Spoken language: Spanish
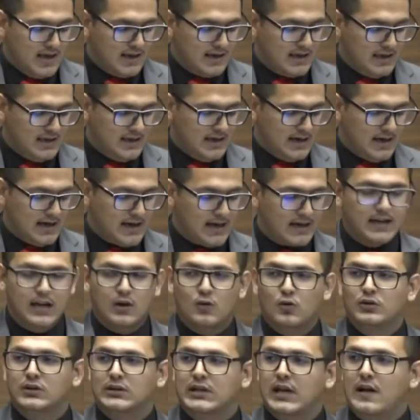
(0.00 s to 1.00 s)
que dijera
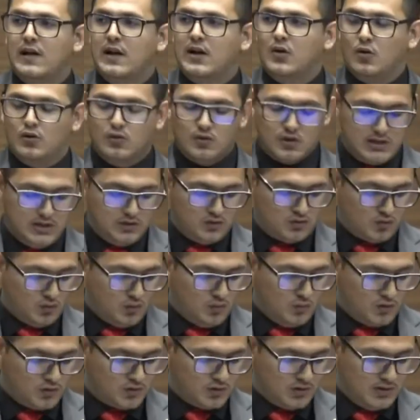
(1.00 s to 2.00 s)
que contaba con los
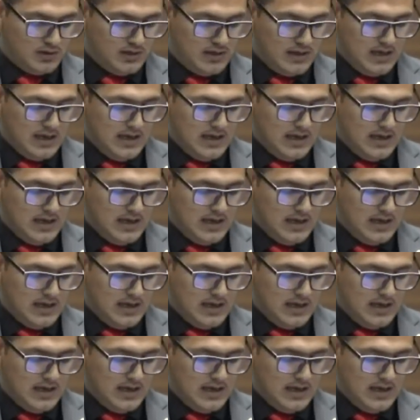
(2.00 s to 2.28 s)
insumos.